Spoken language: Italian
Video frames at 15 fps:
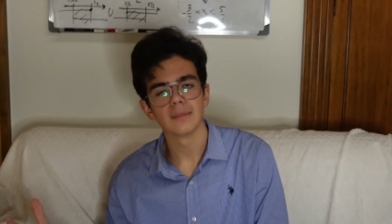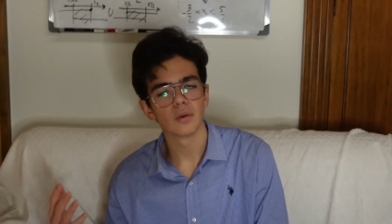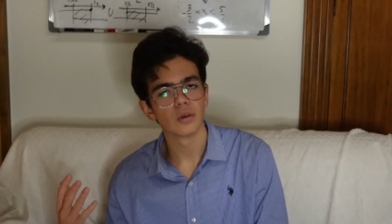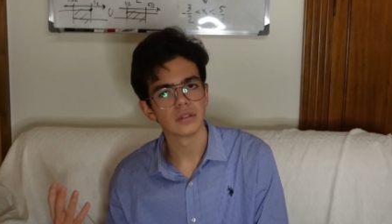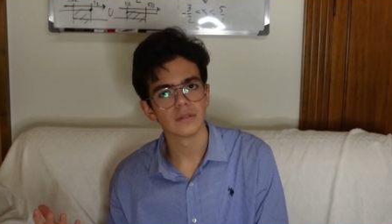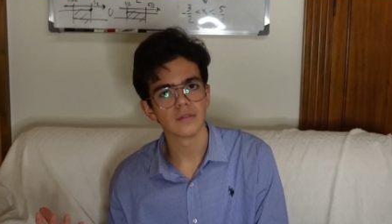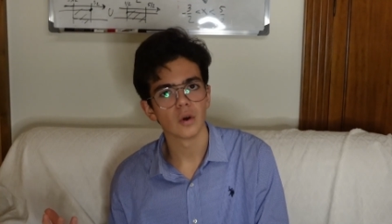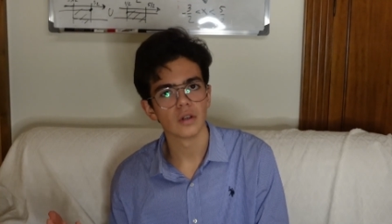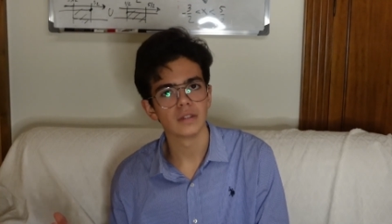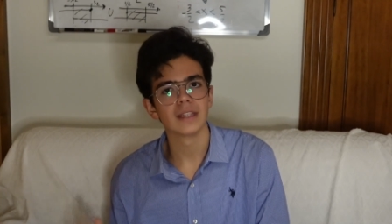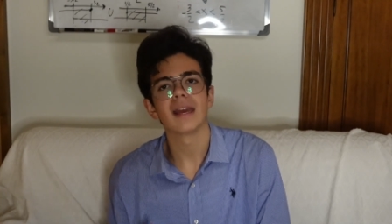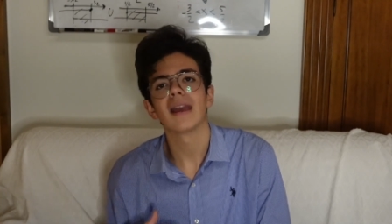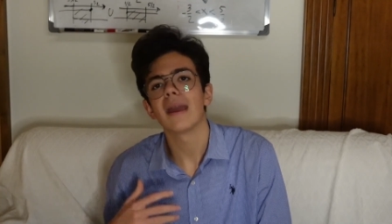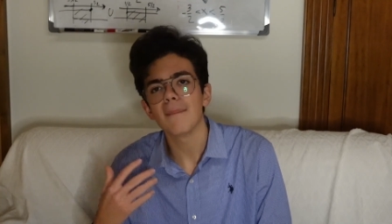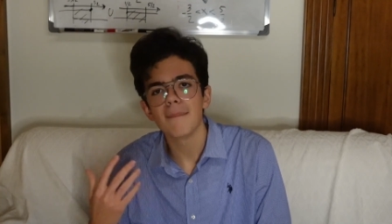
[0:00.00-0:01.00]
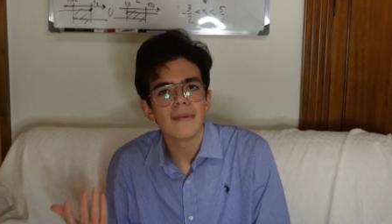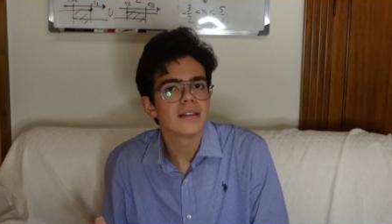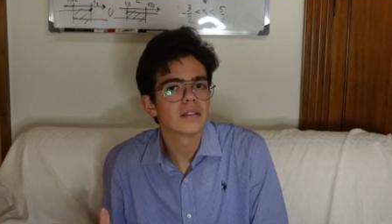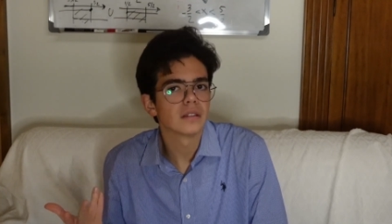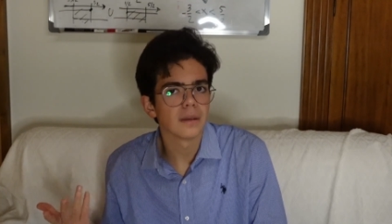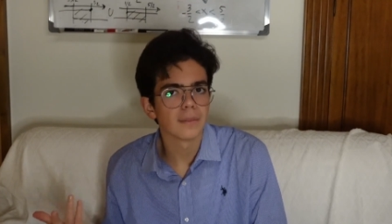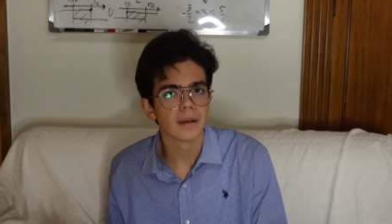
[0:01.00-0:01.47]
molte volte, e
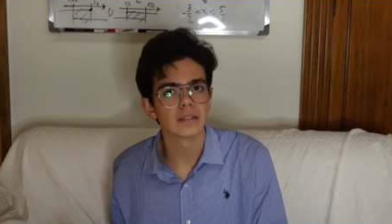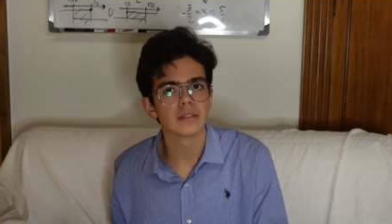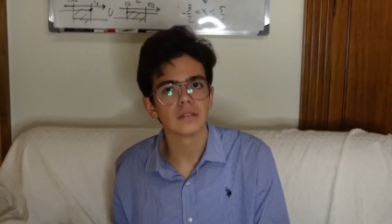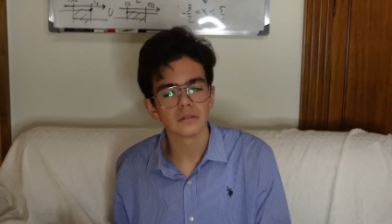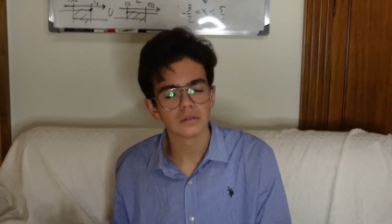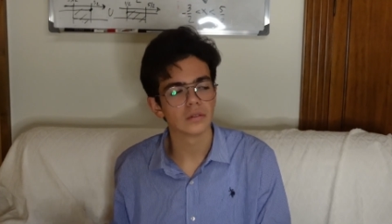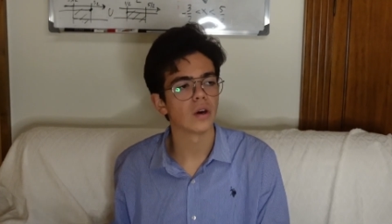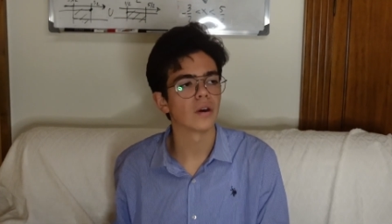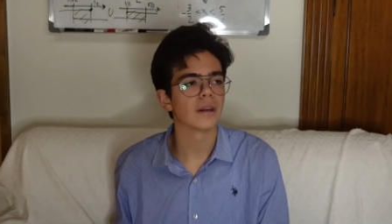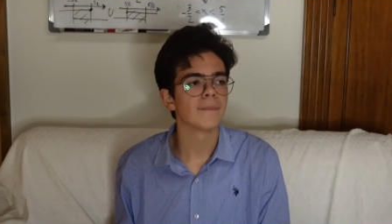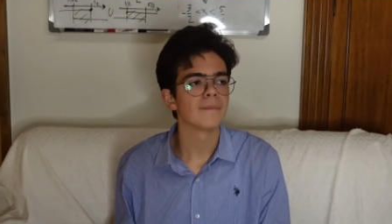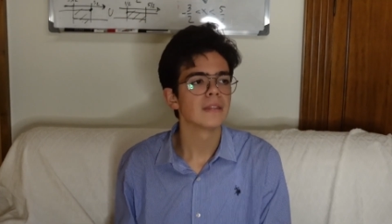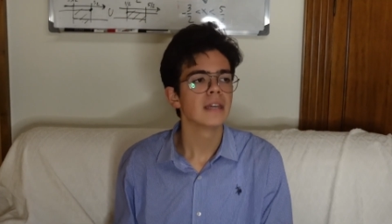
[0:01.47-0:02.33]
messo da parte tuttora,